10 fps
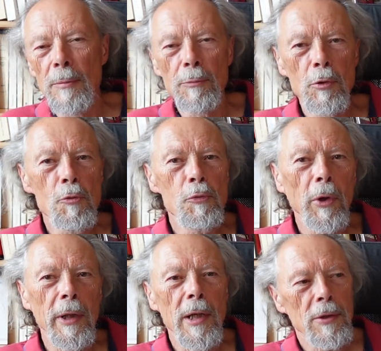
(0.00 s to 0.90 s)
beaucoup
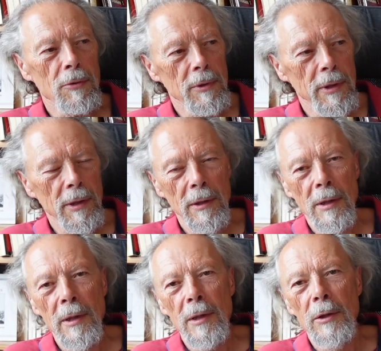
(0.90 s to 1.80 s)
plus réactionnaire
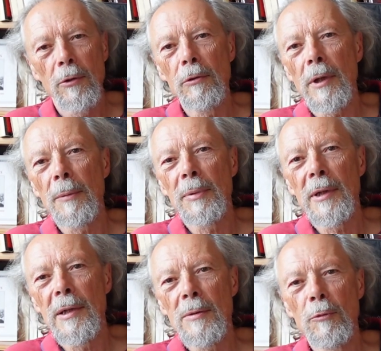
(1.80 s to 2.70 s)
que le
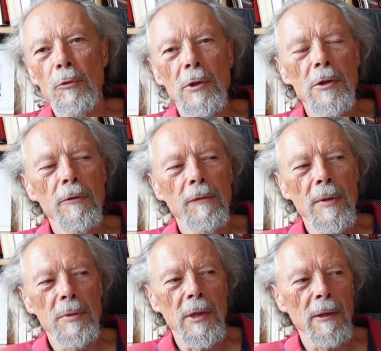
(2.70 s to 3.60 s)
capitalisme du
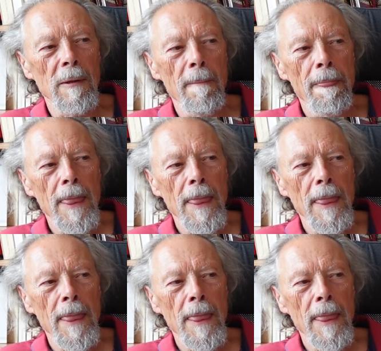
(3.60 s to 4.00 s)
XIXe siècle.